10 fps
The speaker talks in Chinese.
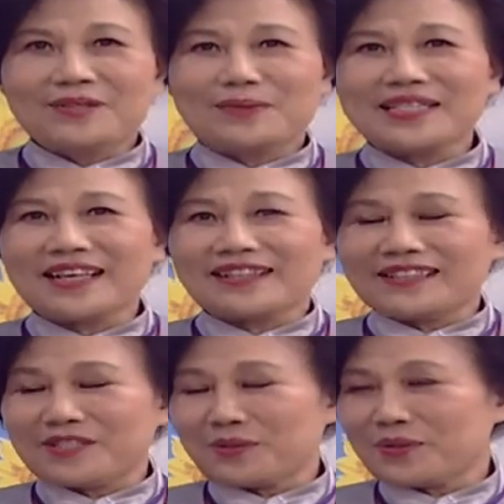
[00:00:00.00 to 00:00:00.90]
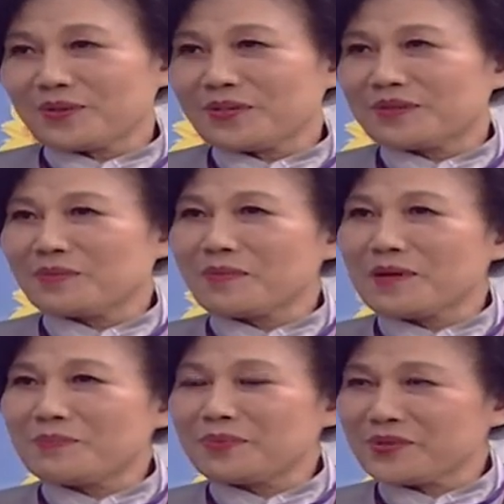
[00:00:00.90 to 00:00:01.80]
我想了，也就是说，我
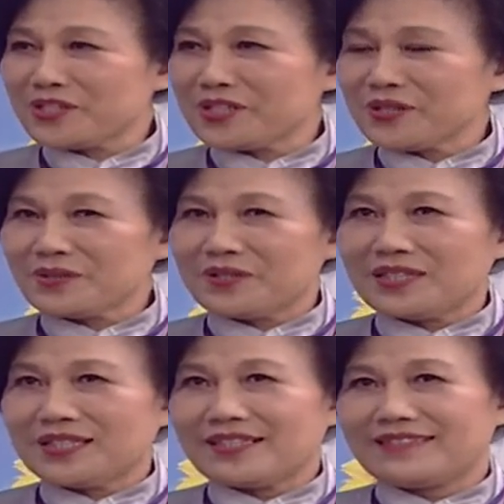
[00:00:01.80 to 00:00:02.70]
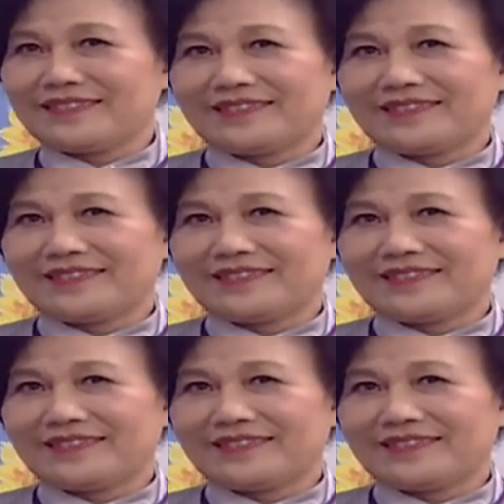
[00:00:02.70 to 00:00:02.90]
们不止说，嗯，